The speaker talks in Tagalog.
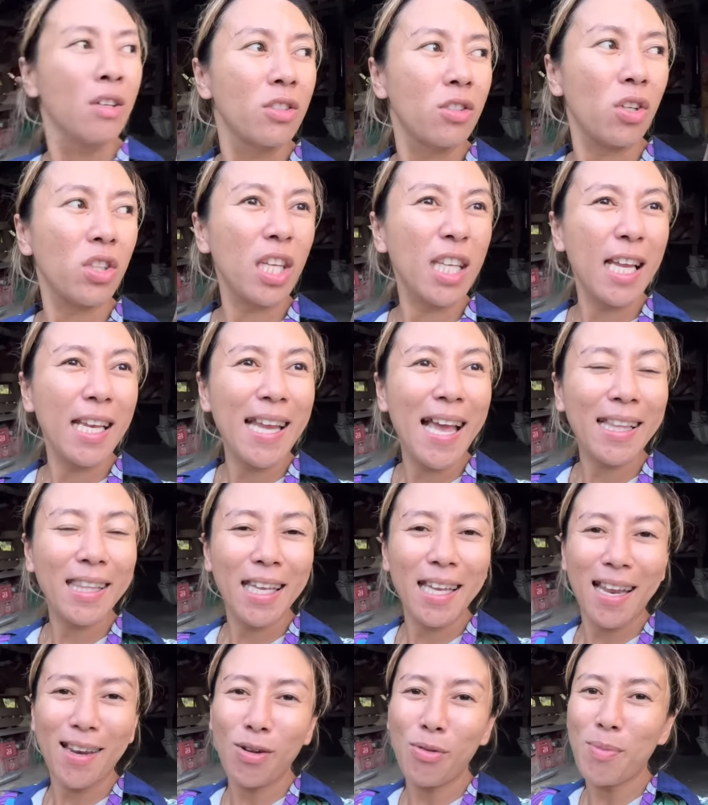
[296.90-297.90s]
So, tingnan
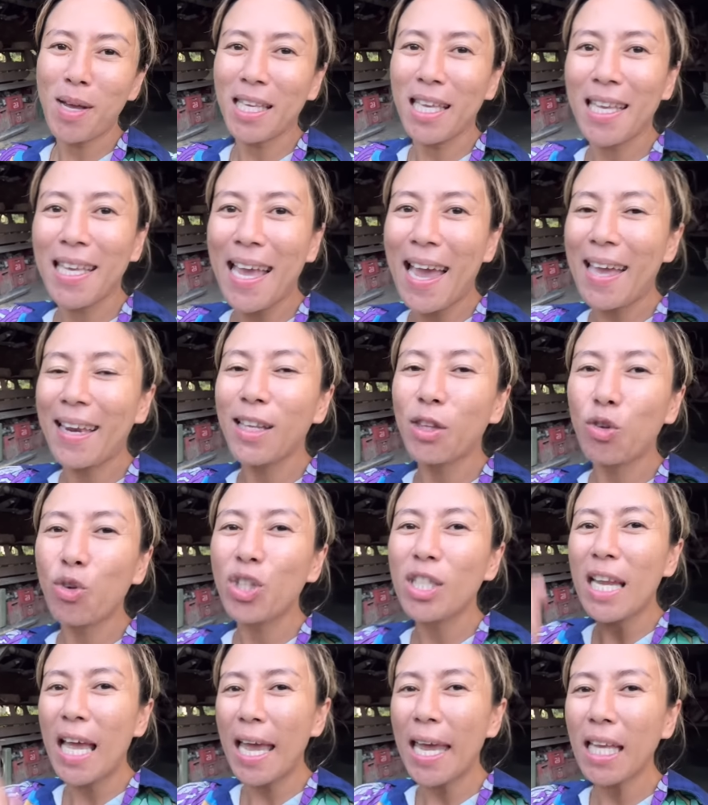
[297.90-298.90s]
natin anong mangyayari
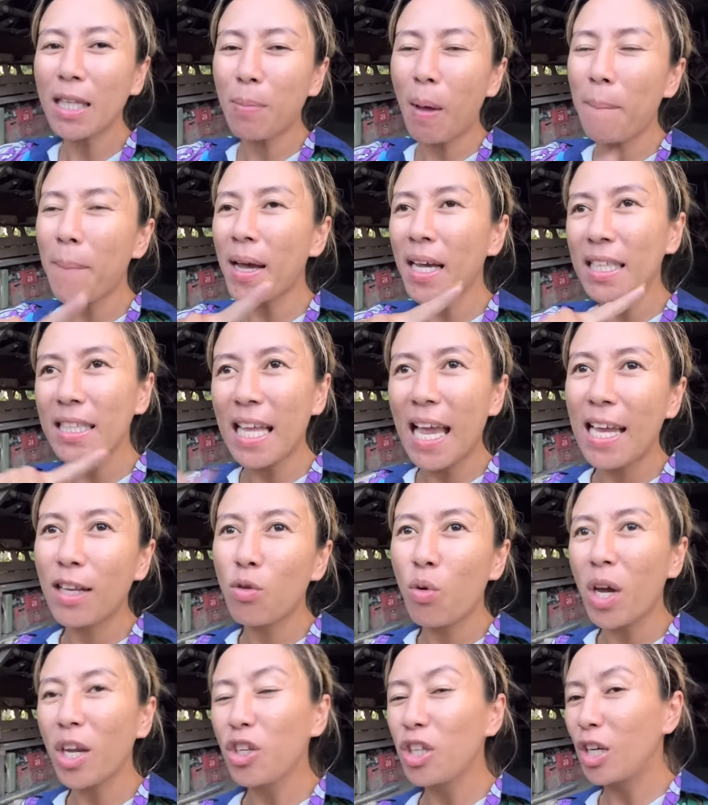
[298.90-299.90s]
tonight. Papakitaan
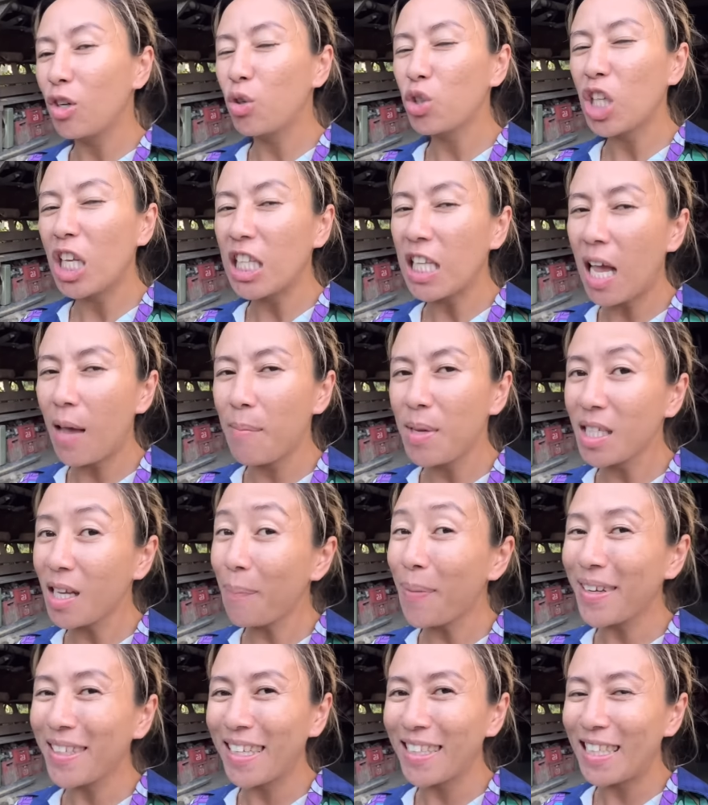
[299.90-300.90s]
ko kayo ng routine namin
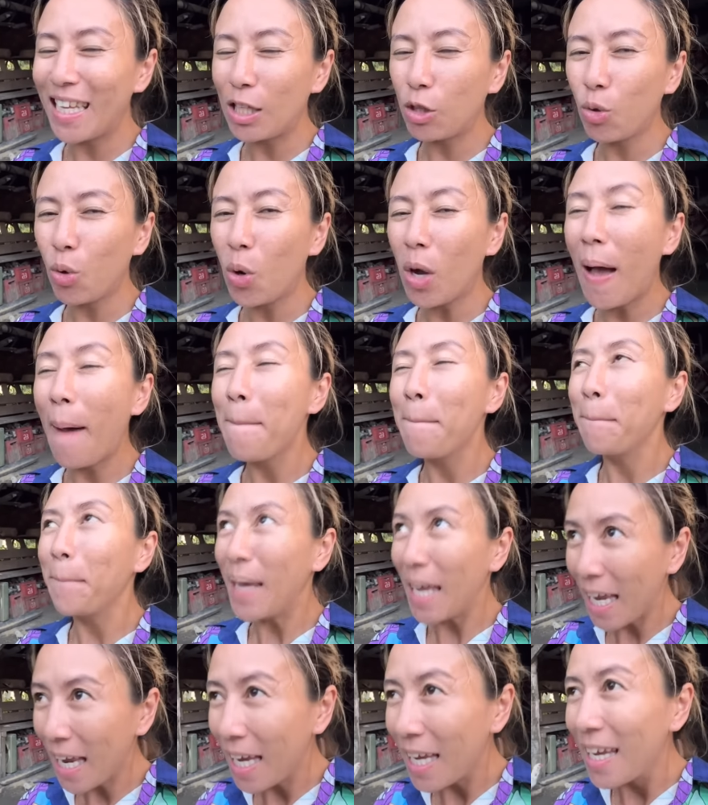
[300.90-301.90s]
kapag nandito kami.